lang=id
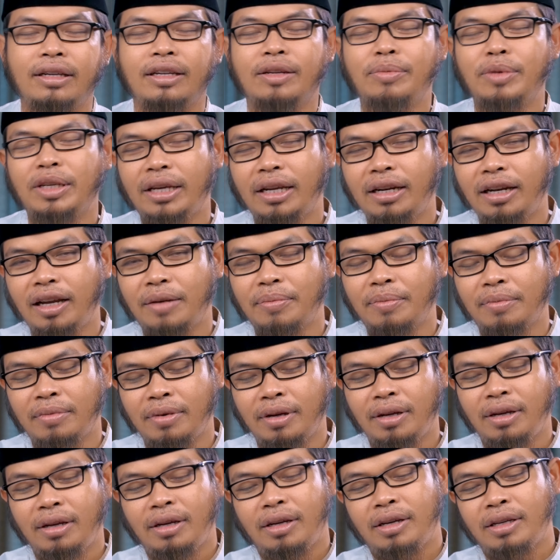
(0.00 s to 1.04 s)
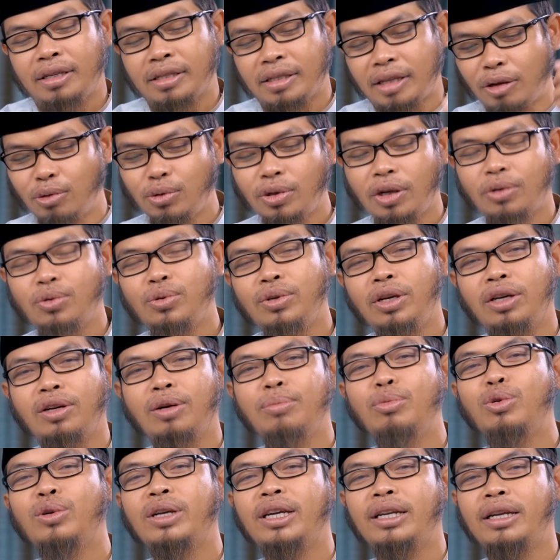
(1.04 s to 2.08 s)
Demikianlah satu-satunya
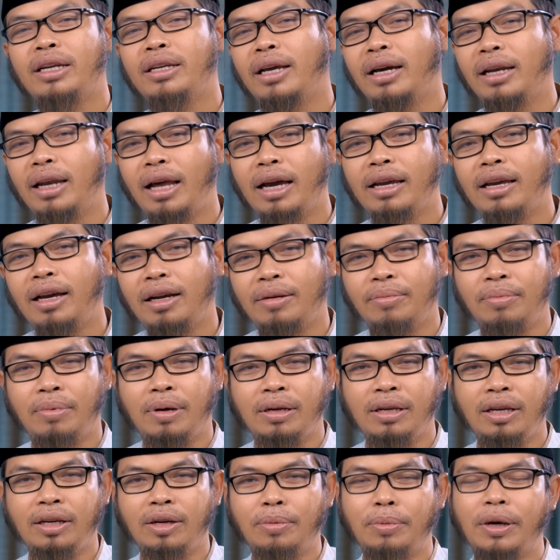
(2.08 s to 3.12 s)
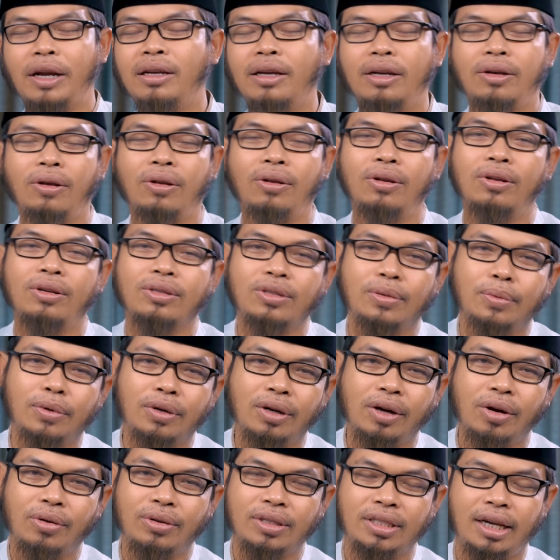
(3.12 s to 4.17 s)
kemungkinan yang layak bagi keberadaan Allah
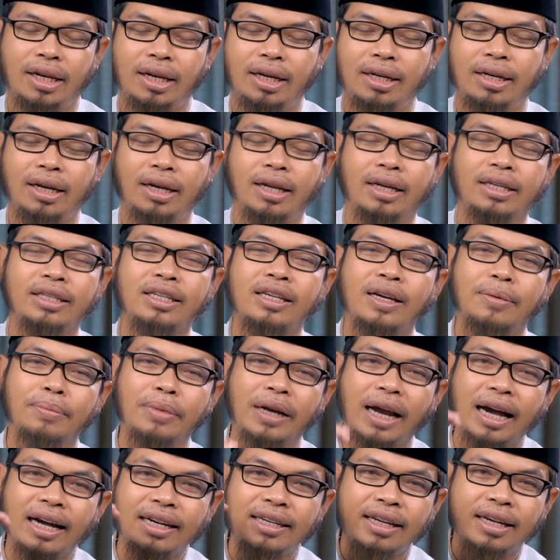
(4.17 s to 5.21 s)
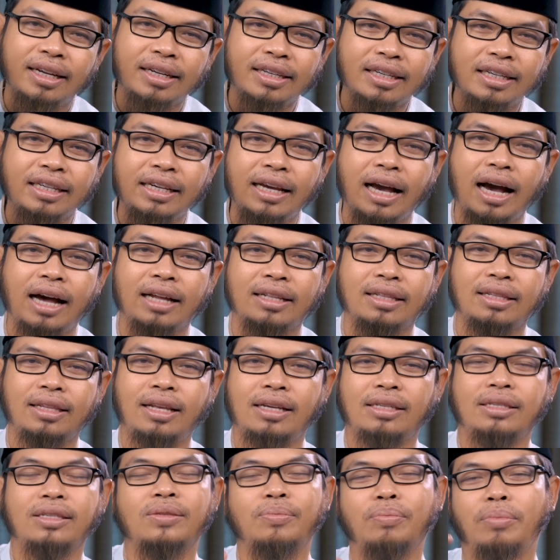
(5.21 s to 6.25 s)
Taala adalah dia berada di
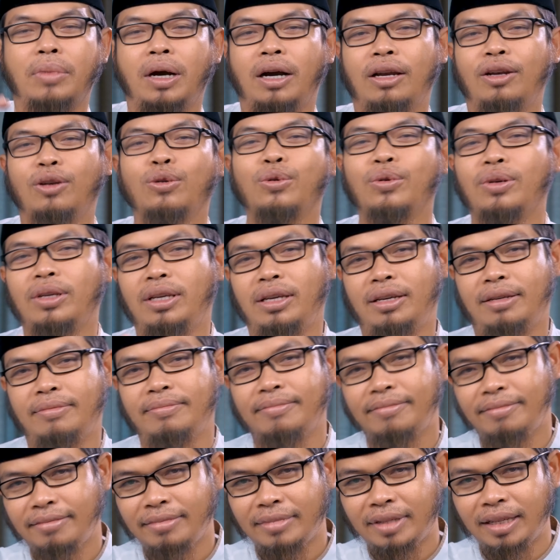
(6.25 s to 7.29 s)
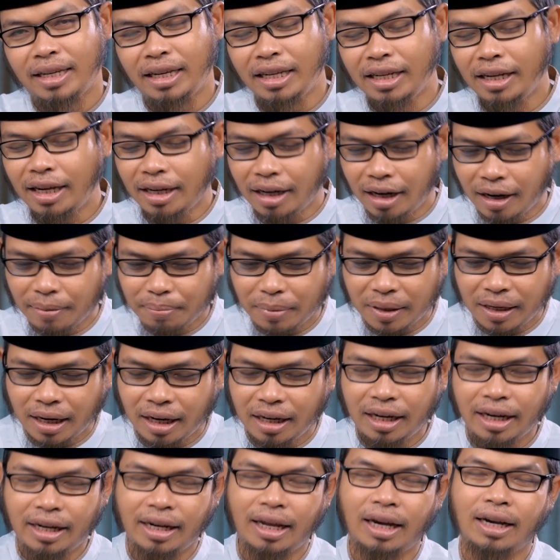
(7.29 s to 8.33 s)
atas makhluknya. Ini adalah
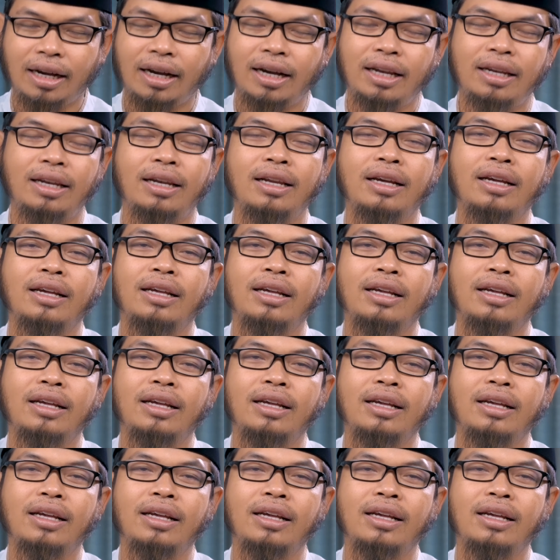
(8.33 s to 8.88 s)
pendalilan akal